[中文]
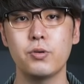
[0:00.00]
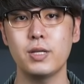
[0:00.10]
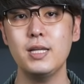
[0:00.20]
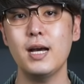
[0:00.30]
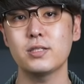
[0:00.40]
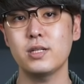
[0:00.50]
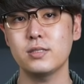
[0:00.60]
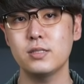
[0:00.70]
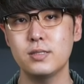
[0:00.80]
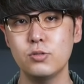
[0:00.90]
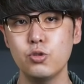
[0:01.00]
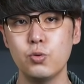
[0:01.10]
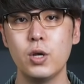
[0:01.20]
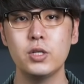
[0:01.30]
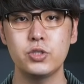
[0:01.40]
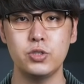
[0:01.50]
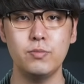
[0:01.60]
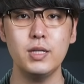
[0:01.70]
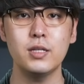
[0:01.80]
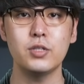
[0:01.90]
由伊朗长期资助，使
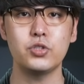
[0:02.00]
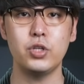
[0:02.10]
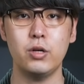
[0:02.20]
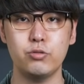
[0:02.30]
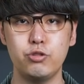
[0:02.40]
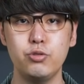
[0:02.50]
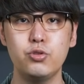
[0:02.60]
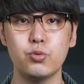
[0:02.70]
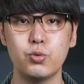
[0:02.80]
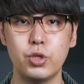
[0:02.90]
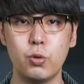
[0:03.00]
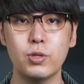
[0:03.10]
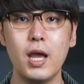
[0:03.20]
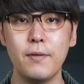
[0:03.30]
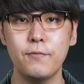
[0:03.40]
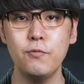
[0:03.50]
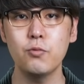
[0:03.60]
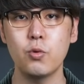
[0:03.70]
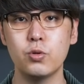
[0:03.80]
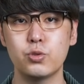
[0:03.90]
命呢是要驱逐犹太
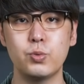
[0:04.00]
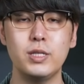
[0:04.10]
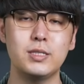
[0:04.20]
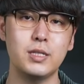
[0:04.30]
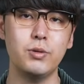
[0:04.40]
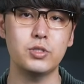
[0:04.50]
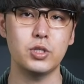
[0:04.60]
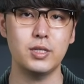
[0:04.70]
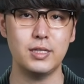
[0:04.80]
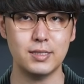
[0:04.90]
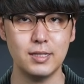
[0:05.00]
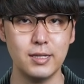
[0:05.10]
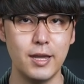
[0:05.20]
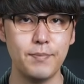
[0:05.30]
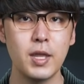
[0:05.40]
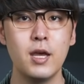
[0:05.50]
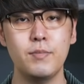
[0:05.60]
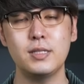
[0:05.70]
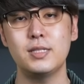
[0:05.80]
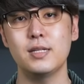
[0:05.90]
复国主义侵略者以色列，
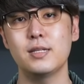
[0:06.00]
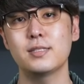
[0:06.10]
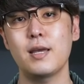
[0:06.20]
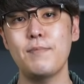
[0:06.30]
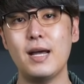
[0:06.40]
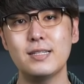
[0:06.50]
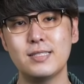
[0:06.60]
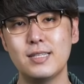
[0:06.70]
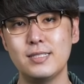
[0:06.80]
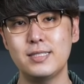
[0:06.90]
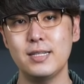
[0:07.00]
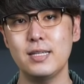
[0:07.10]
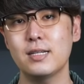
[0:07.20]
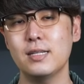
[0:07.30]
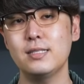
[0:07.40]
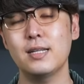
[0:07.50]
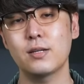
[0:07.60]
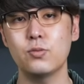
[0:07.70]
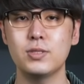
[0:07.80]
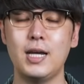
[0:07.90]
并且呢在巴勒斯坦建立一个伊斯
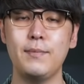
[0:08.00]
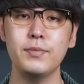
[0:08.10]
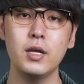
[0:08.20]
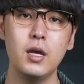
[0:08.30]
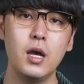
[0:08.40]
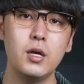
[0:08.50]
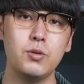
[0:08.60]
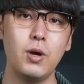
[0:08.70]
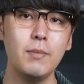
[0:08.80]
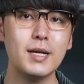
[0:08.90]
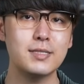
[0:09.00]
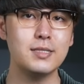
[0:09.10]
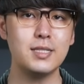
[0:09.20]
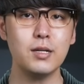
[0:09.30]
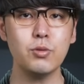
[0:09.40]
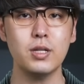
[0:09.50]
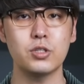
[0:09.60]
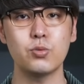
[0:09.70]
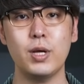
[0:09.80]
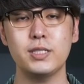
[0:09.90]
兰国家。与哈马斯相对的
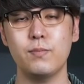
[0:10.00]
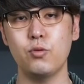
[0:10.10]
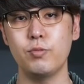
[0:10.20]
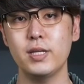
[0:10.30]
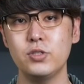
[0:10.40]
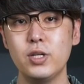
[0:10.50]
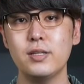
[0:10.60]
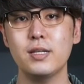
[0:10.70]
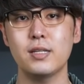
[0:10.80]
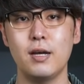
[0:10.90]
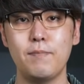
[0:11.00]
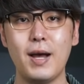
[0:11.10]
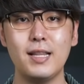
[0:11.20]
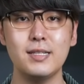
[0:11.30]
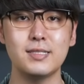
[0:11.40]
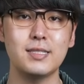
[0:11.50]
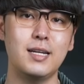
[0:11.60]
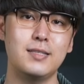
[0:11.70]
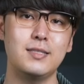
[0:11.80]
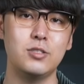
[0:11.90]
是外界普遍认定的巴勒斯
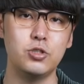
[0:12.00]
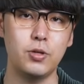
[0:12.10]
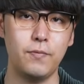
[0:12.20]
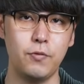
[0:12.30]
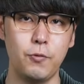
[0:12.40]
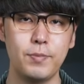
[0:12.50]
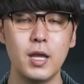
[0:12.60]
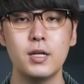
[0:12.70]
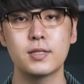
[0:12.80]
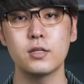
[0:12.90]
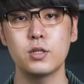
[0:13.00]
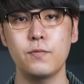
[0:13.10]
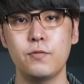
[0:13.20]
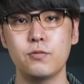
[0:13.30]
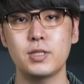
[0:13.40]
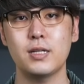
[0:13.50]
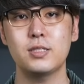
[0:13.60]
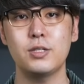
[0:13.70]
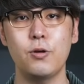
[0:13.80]
坦自治政府。这个政府长期